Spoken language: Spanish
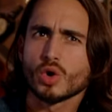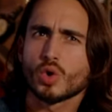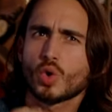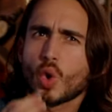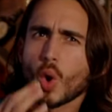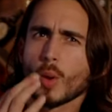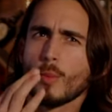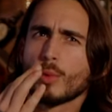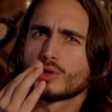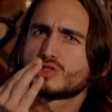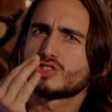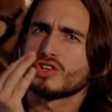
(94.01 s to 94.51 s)

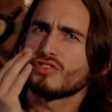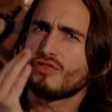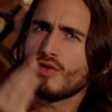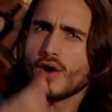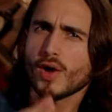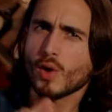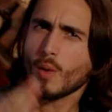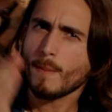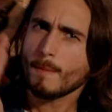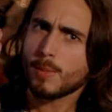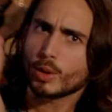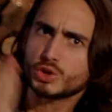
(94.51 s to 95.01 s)
como si
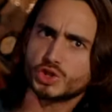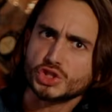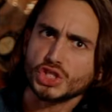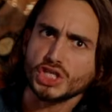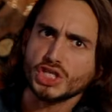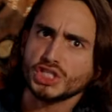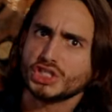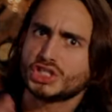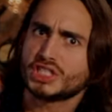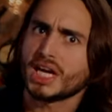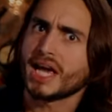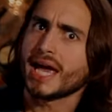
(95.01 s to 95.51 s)
fuera un
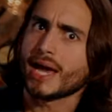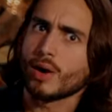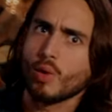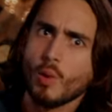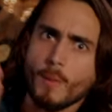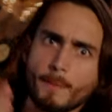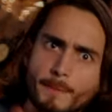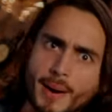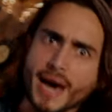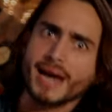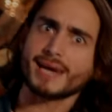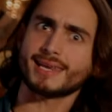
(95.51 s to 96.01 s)
bochinche en
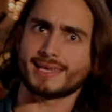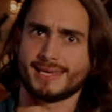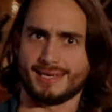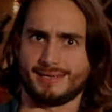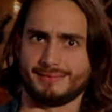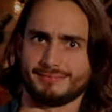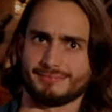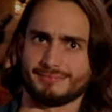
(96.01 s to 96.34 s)
un parque.